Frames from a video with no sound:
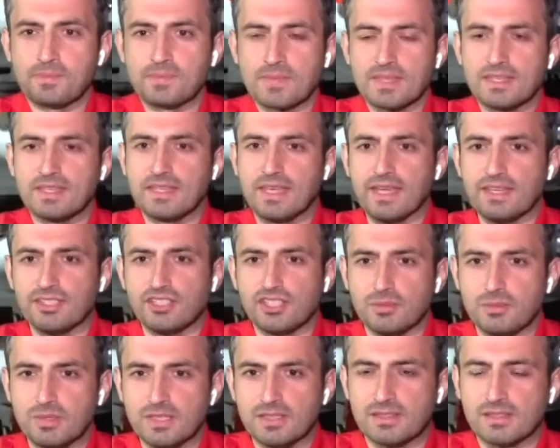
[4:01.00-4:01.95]

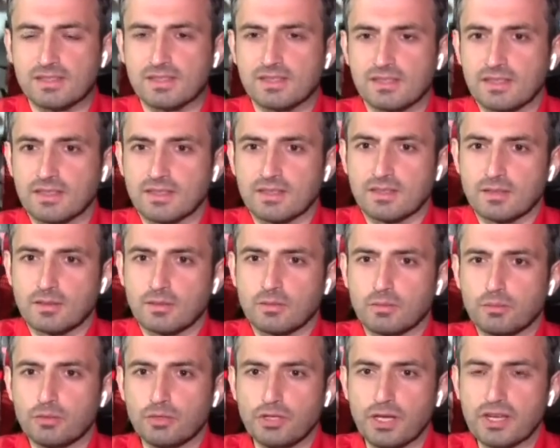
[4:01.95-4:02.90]
gencimiz
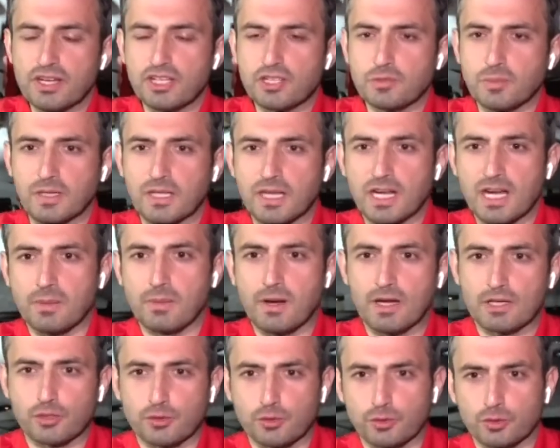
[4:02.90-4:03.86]
bu yarışmalara
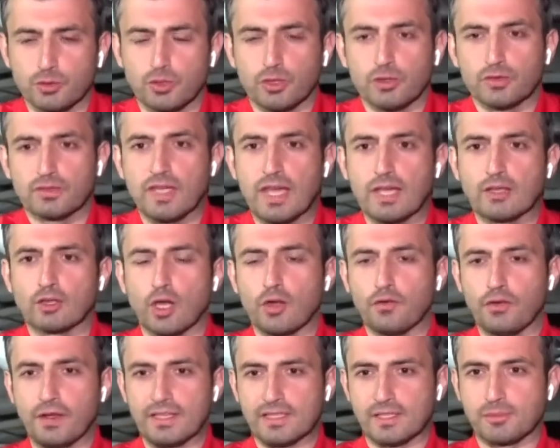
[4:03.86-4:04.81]
başvurdu.
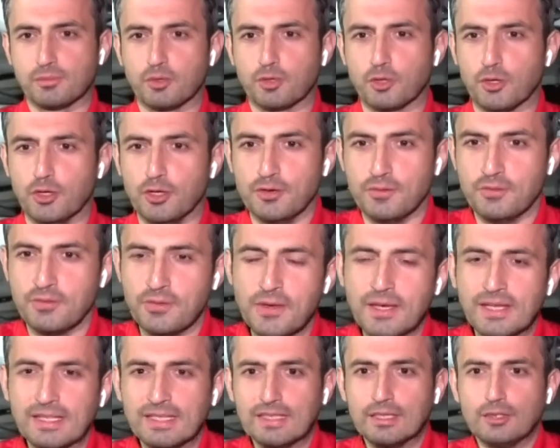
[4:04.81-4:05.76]
Teknofest bugün
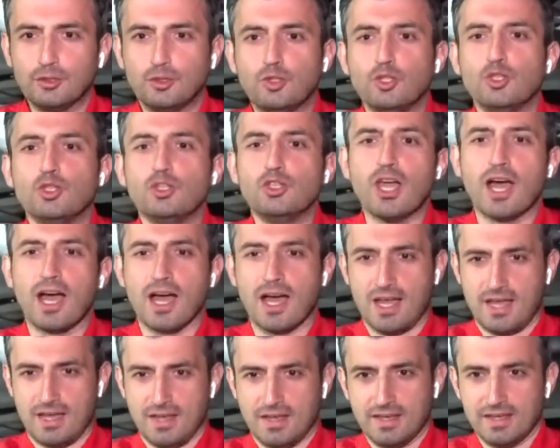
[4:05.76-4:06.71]
dünya
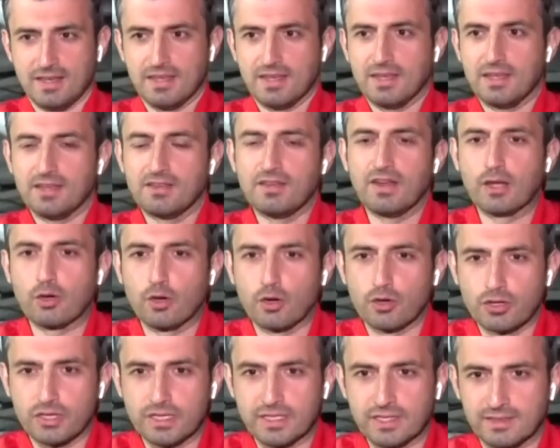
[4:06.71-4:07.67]
rekoru
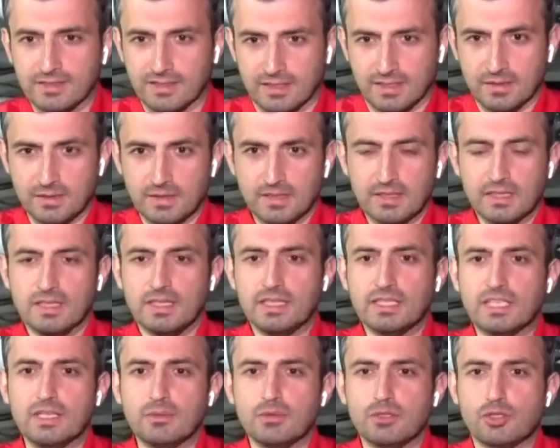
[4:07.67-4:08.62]
kırdı.
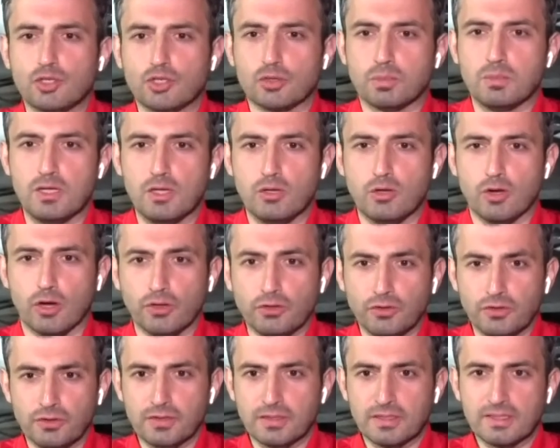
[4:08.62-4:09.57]
2,5 milyon
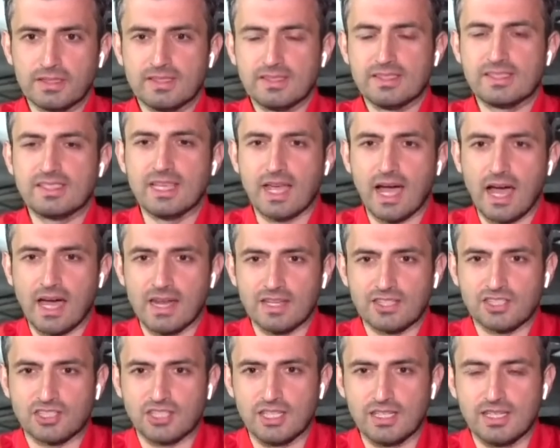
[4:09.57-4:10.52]

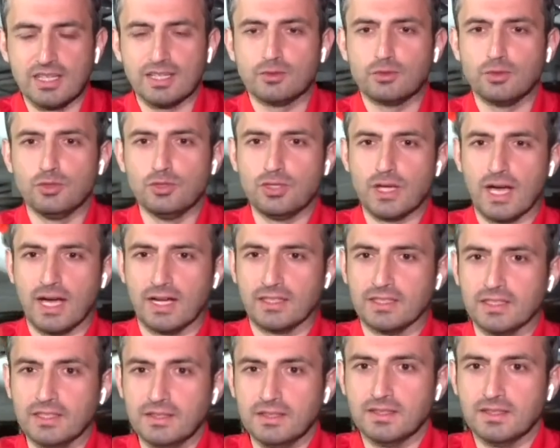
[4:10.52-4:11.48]
ziyaretçiyle dünyanın